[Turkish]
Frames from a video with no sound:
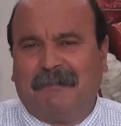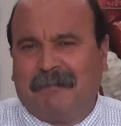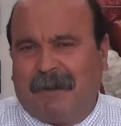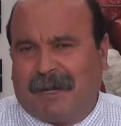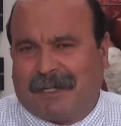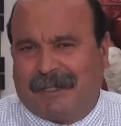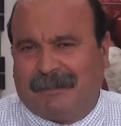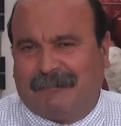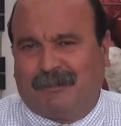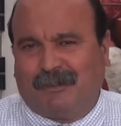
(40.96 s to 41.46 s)

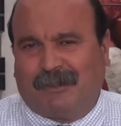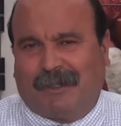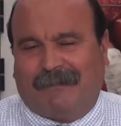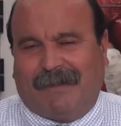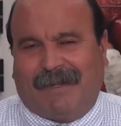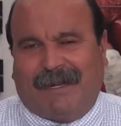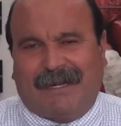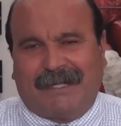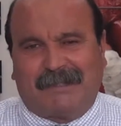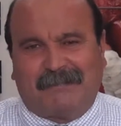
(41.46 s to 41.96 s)
Bakalım burada
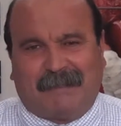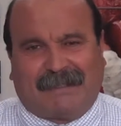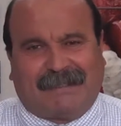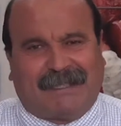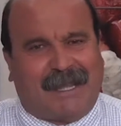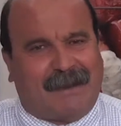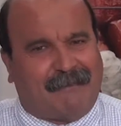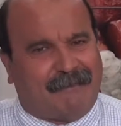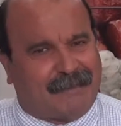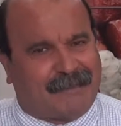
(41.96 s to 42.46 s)
verilen
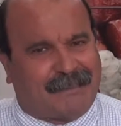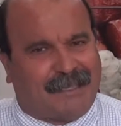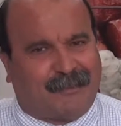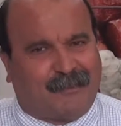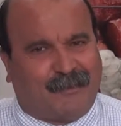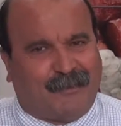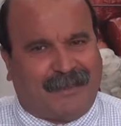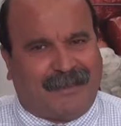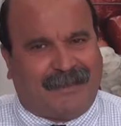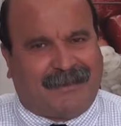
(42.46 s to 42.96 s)
hizmetler ve
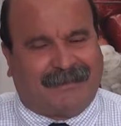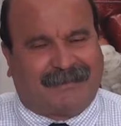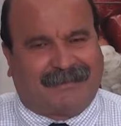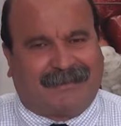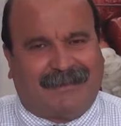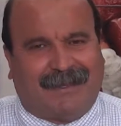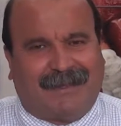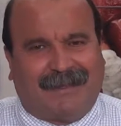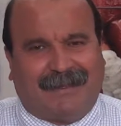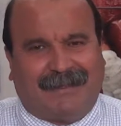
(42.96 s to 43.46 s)
sektör olan
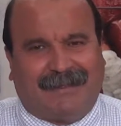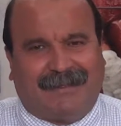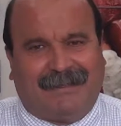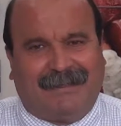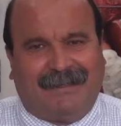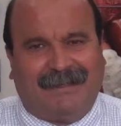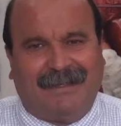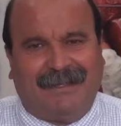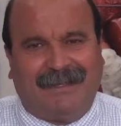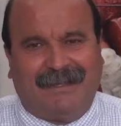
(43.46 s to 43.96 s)
katkılarla
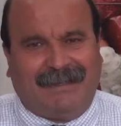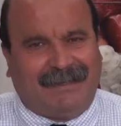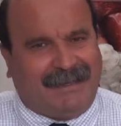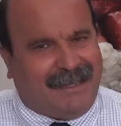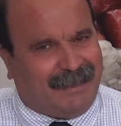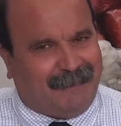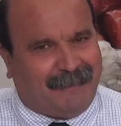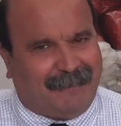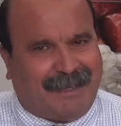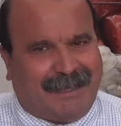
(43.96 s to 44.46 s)
ilgili
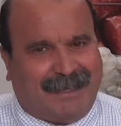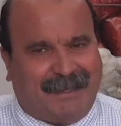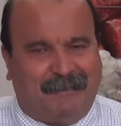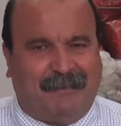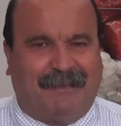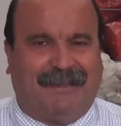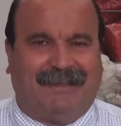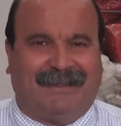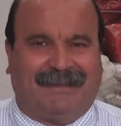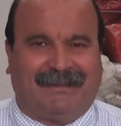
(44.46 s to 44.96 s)
ne gibi değerli
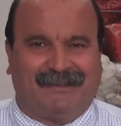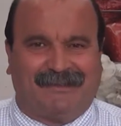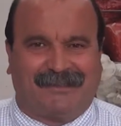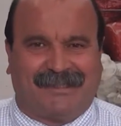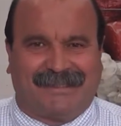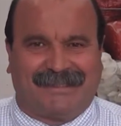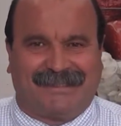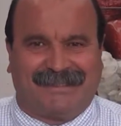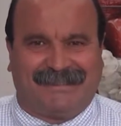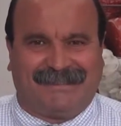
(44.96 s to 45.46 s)
bilgiler
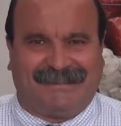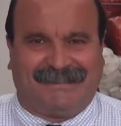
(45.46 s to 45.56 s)
alacağız.